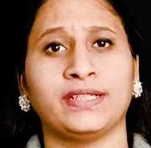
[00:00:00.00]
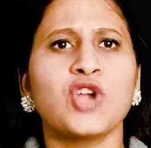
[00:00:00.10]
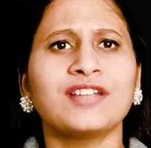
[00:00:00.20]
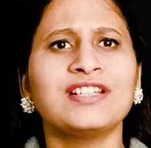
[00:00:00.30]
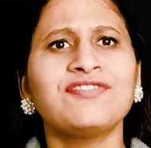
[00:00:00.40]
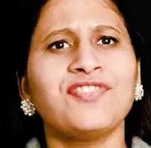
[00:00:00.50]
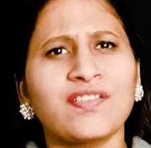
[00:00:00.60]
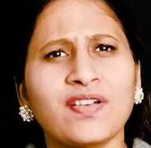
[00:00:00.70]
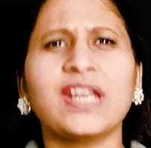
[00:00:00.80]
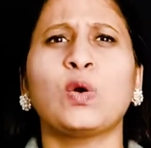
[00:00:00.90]
था चौदह
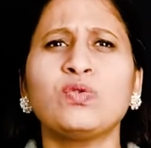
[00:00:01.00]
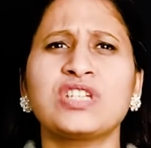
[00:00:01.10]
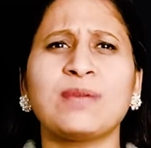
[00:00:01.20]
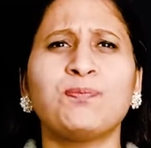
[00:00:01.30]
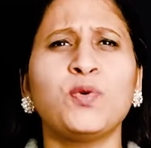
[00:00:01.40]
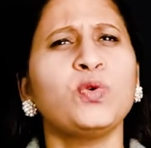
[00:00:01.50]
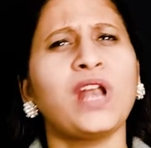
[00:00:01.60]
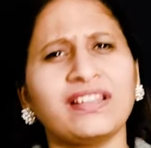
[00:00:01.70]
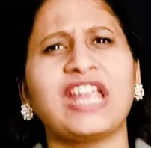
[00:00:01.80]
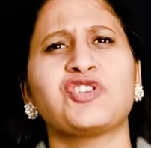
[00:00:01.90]
फरवरी को जब
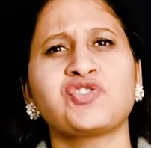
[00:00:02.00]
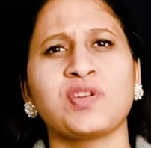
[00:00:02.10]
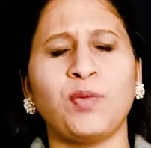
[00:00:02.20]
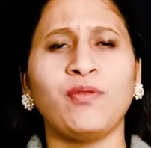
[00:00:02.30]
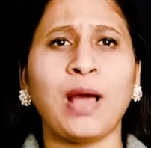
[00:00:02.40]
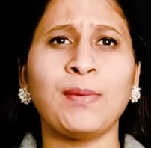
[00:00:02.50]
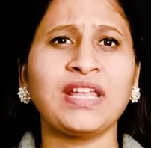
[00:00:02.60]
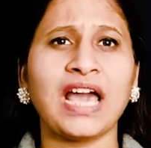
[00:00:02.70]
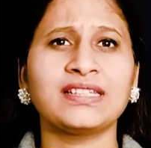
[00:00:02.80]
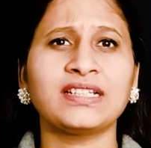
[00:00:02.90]
पूरा देश पुलवामा
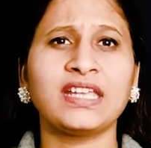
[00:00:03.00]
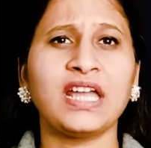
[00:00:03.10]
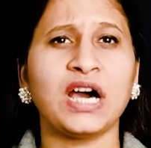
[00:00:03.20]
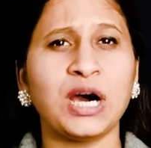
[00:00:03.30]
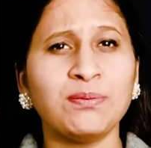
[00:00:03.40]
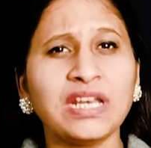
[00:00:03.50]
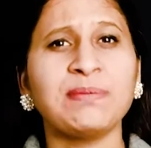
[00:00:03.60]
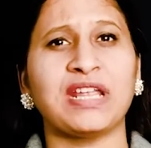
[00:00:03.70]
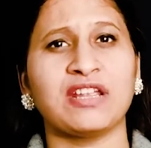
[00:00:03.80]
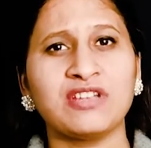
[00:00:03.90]
के आतंकी
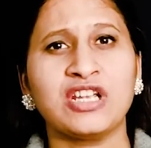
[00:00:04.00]
हमले में